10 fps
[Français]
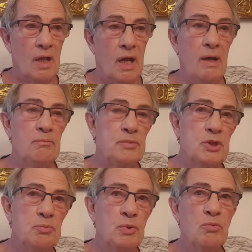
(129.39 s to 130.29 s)
Un
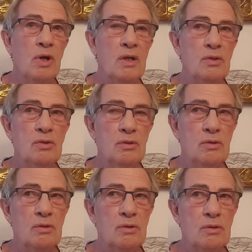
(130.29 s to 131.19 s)
petit peu moins
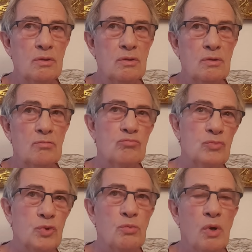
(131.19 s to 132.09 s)
de,
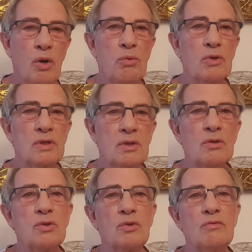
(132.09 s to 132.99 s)
membres qui
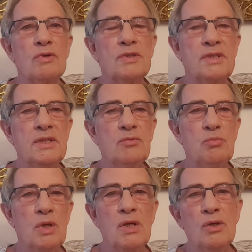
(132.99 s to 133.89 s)
retrouvent le site,
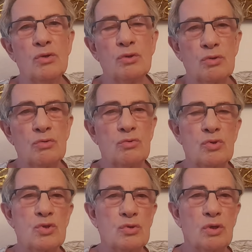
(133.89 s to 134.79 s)
mais
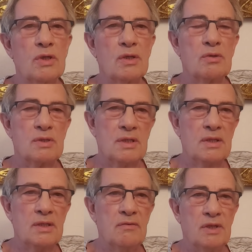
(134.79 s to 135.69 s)
toujours quelques-uns
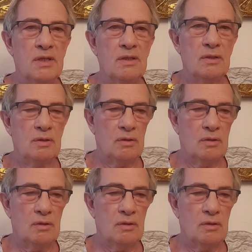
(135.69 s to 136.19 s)
qui viennent